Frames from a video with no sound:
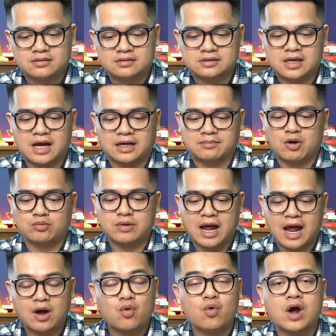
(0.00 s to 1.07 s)
giải bóng
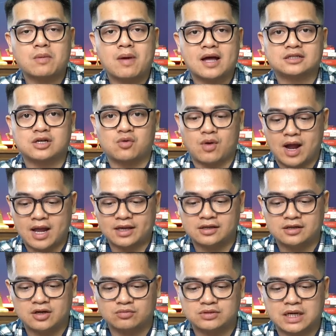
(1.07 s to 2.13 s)
đá U23 châu Á
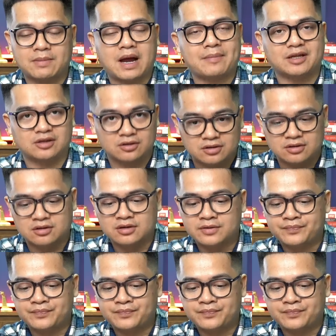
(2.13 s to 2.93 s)
2024.